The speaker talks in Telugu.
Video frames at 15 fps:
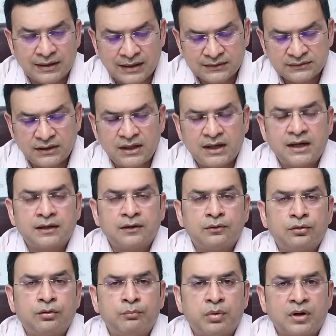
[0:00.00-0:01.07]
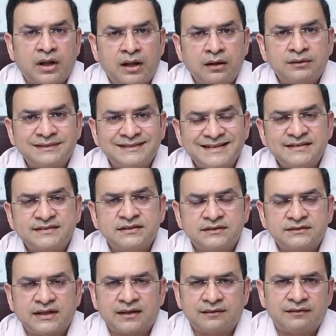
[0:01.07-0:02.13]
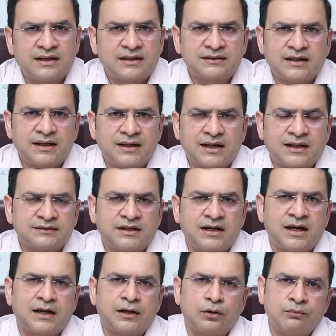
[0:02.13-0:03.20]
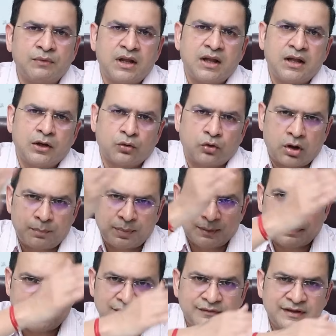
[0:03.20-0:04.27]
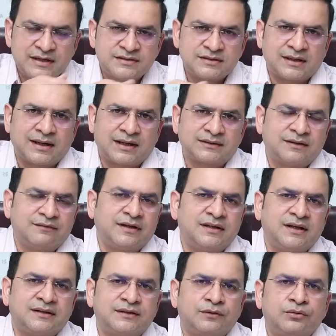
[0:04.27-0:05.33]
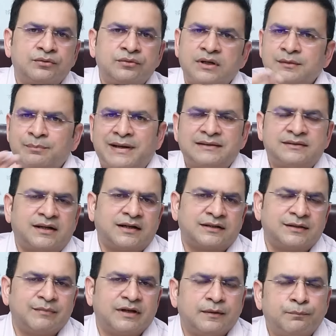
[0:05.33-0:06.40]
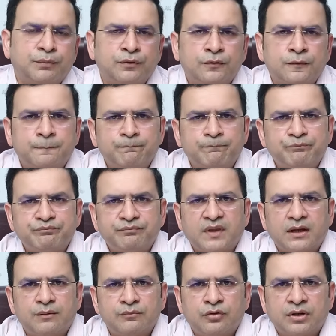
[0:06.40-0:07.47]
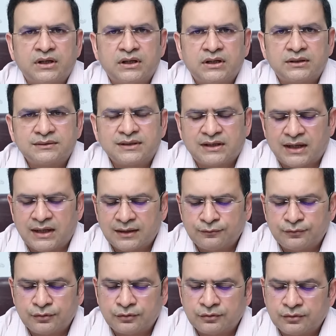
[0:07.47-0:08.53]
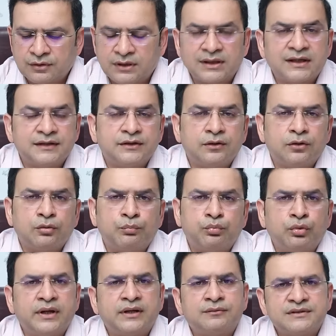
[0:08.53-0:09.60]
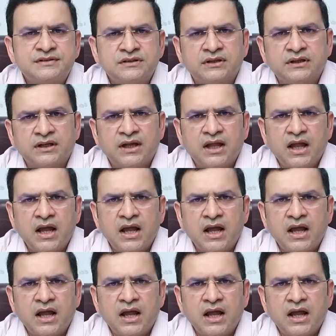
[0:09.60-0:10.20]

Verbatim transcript: రక్తనాళంలో బ్లాక్ తీసిన తర్వాత రక్తనాళం లోపల ప్రవహించే రక్తం ఏదైతే ఉందో అది పాత రక్తమే ఇప్పుడు ఒక కాలువో ఒక నదిలో పూడిక వచ్చింది